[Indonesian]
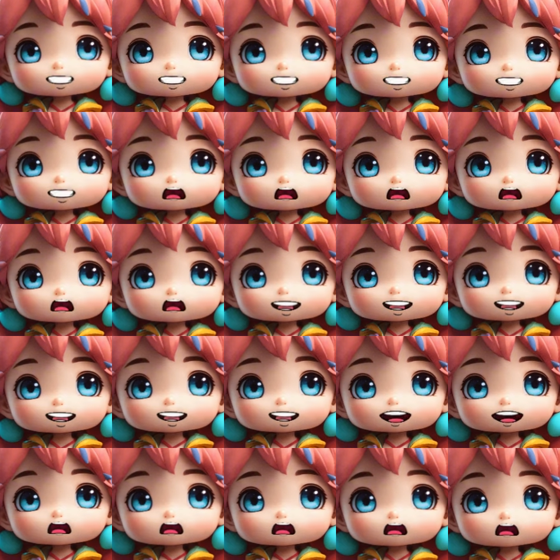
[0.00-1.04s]
dari Ezra,
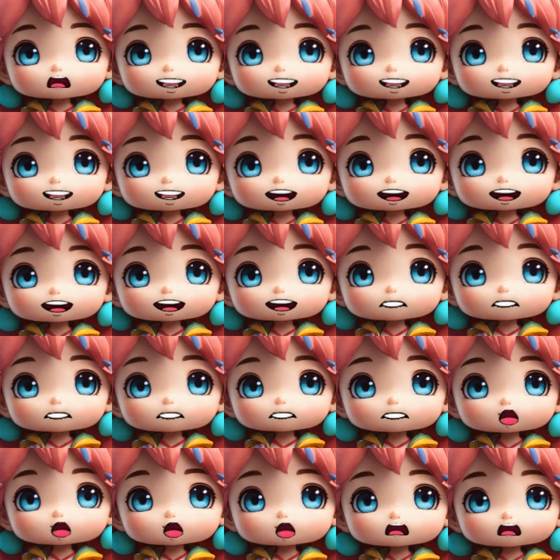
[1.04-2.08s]
bertanya
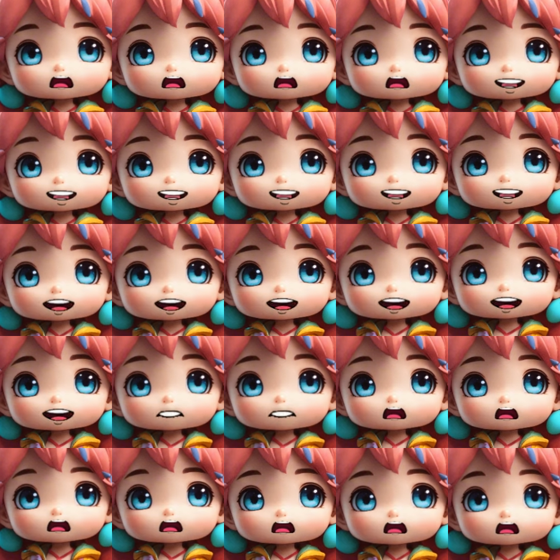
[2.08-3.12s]
apakah dia sudah
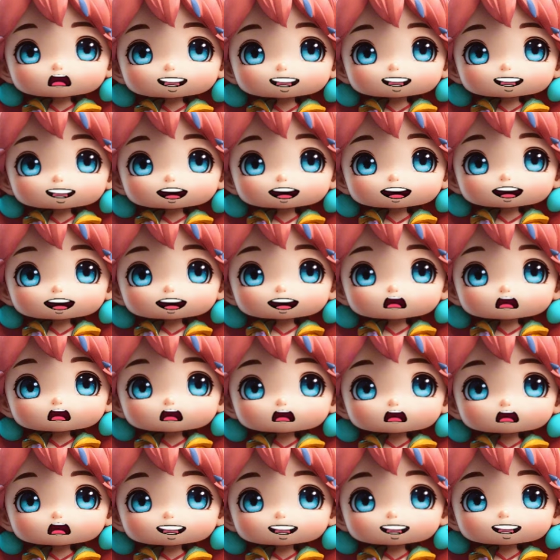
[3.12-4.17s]
bangun atau belum.
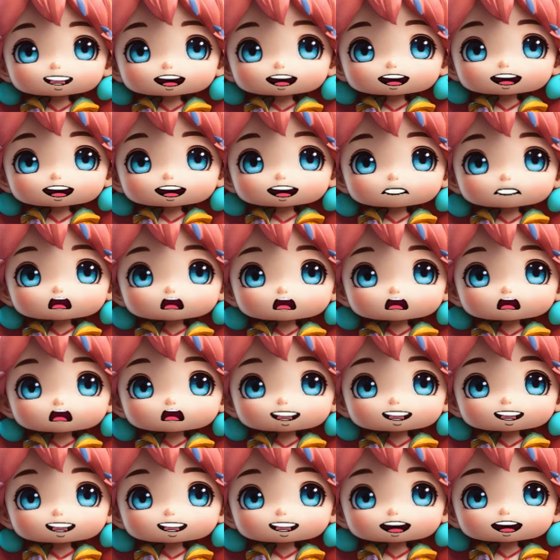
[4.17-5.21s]

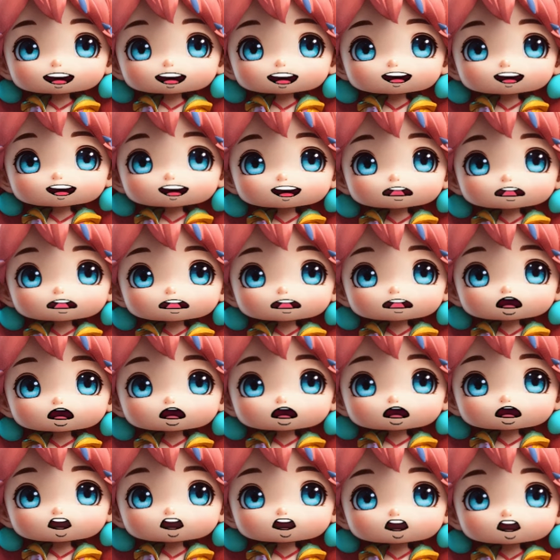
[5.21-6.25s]
Dia segera menjawab
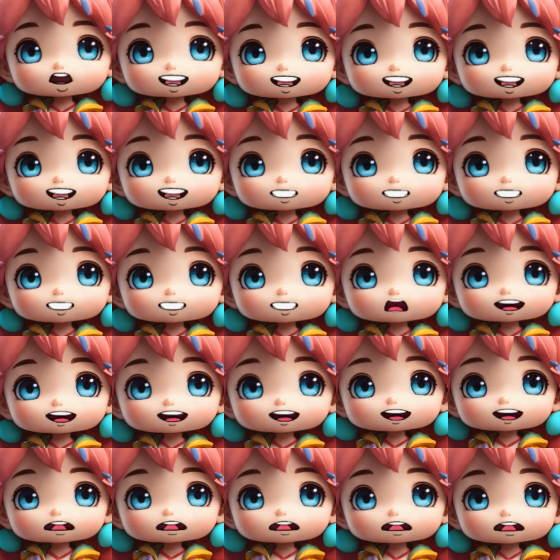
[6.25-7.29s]
dengan satu
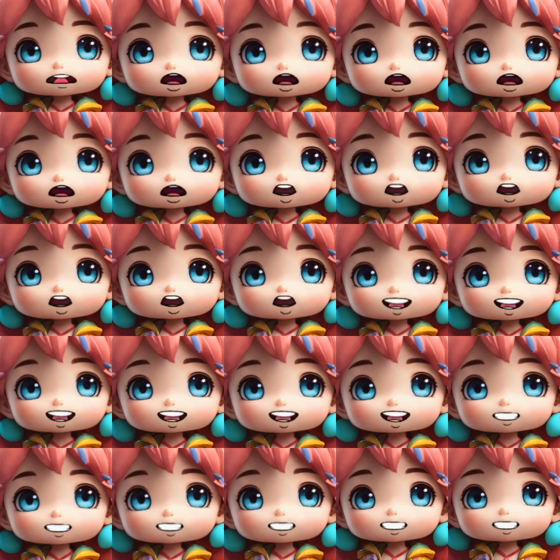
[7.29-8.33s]
kata, belum,
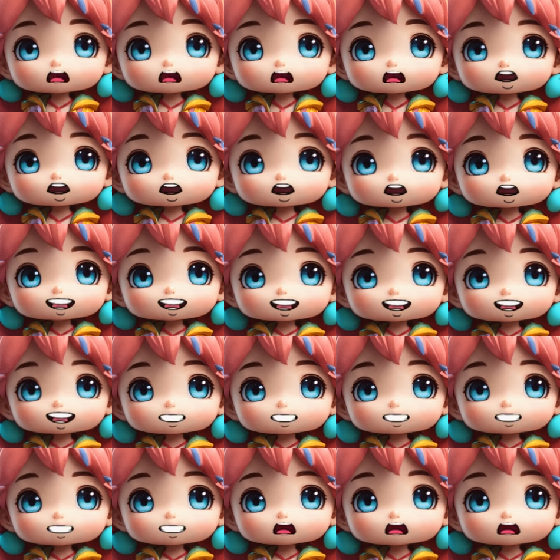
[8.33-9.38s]
setelah membalas
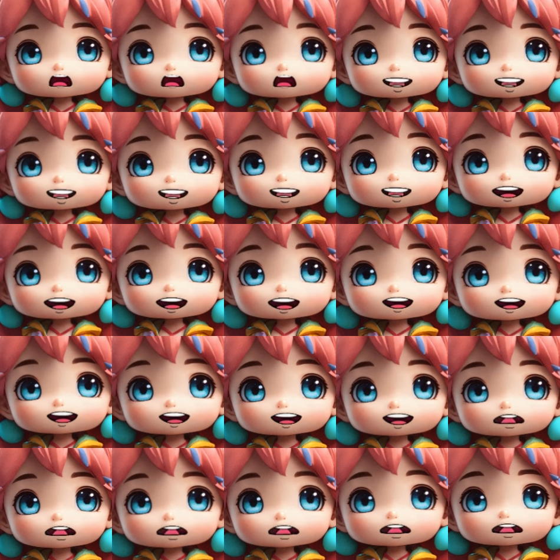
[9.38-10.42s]
chat, kurang dari
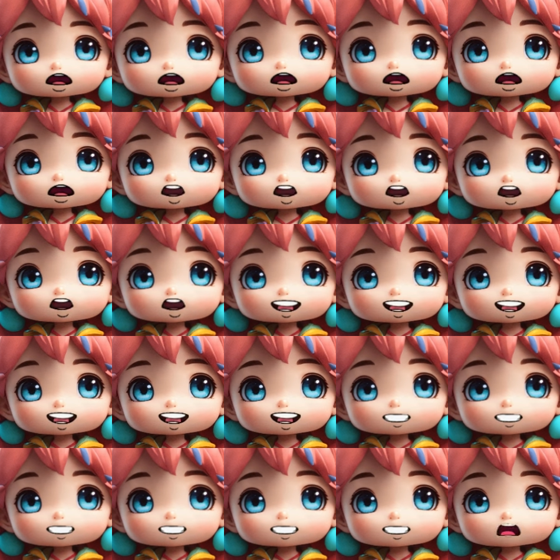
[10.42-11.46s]
setengah menit
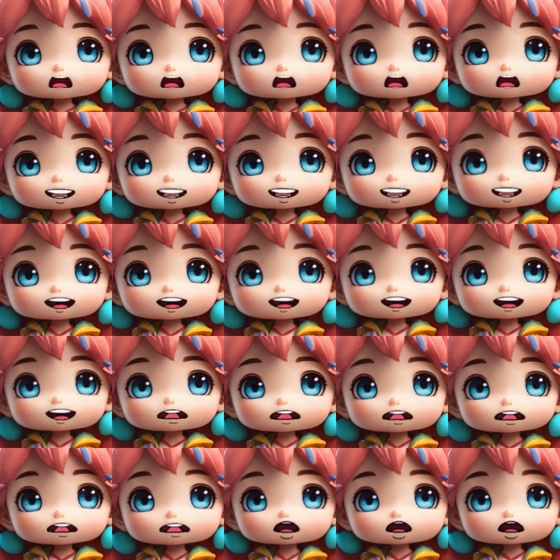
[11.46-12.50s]
kemudian Ezra
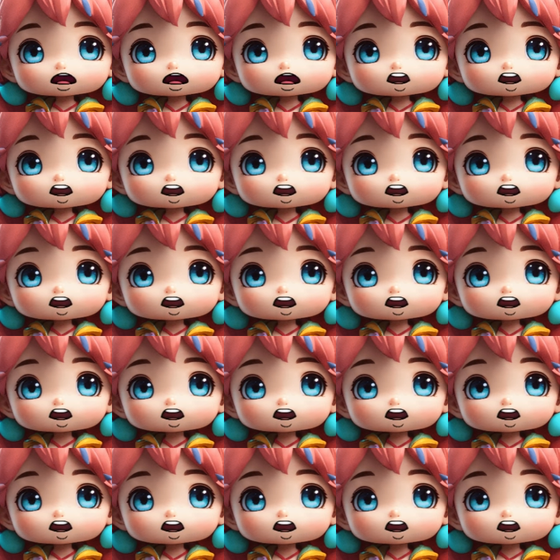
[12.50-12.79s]
meneleponnya.